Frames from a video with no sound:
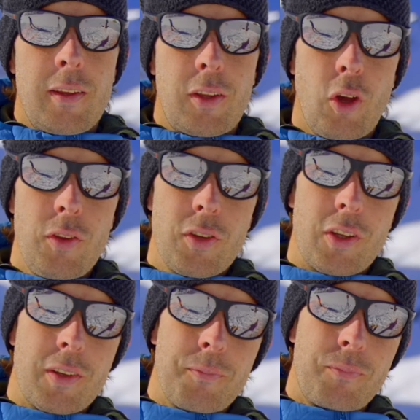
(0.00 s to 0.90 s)
Grüß
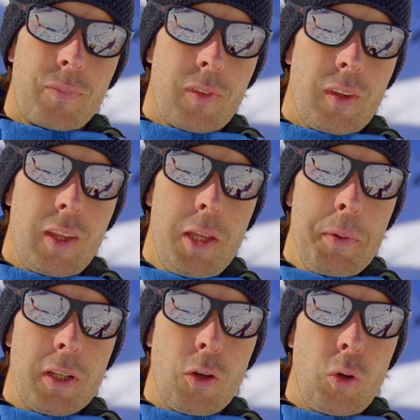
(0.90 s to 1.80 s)
euch, ich
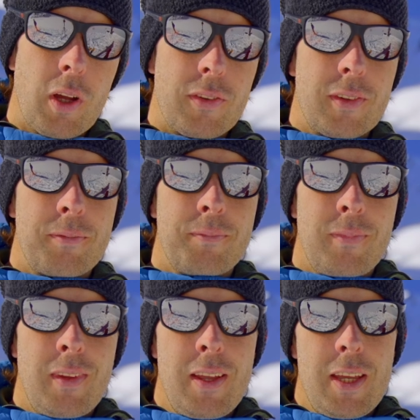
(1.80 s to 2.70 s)
bin der Lukas.
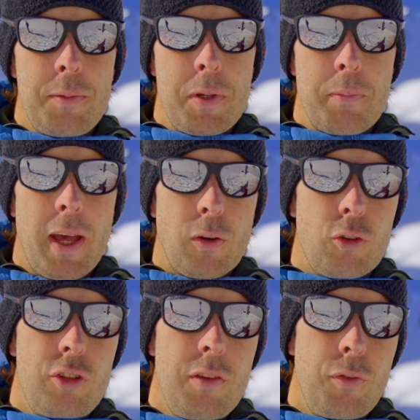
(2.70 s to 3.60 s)
Ich bin Berg-
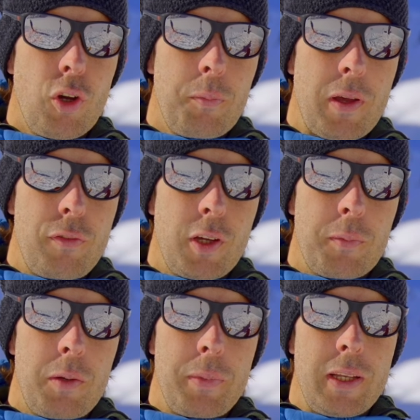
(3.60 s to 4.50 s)
und Skiführer bei
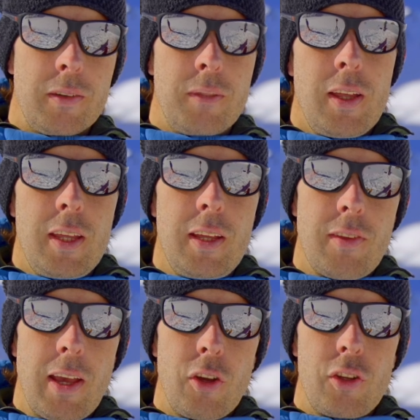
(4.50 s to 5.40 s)
Firma Alpin. Ich
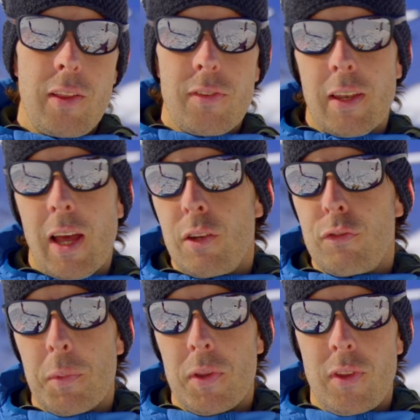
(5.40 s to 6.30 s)
zeige euch jetzt
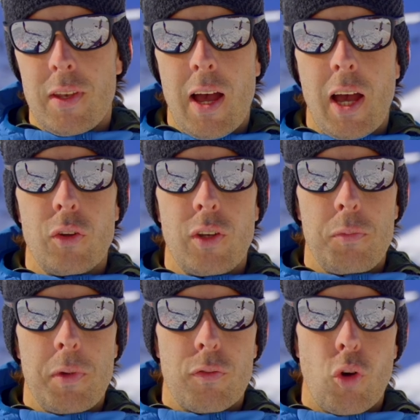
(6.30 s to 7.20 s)
anhand vom Szenario,
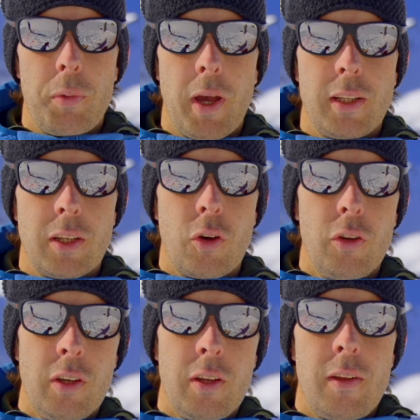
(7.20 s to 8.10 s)
das wir vorbereitet
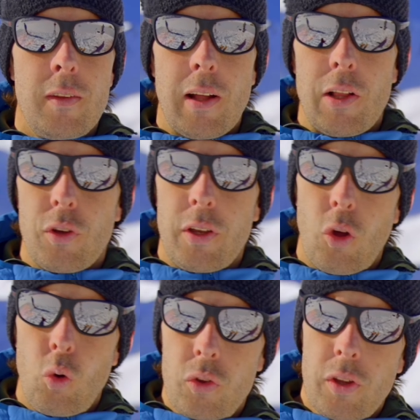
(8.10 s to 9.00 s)
haben, also
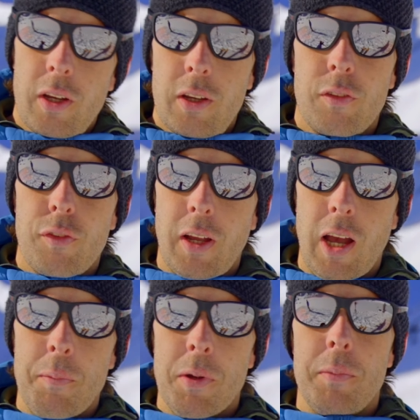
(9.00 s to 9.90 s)
einen Rucksack
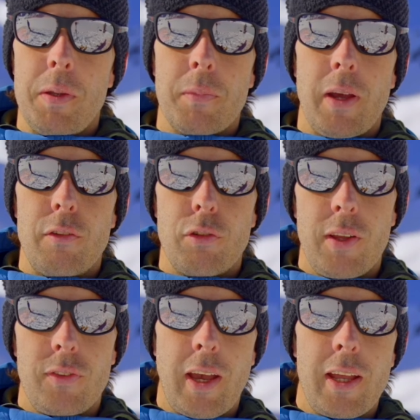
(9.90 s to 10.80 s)
vergraben mit meinem
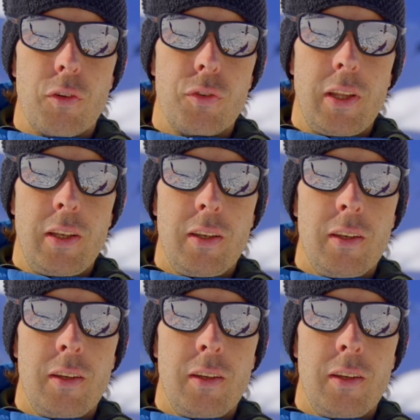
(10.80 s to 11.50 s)
LVS-Gerät auf Senken,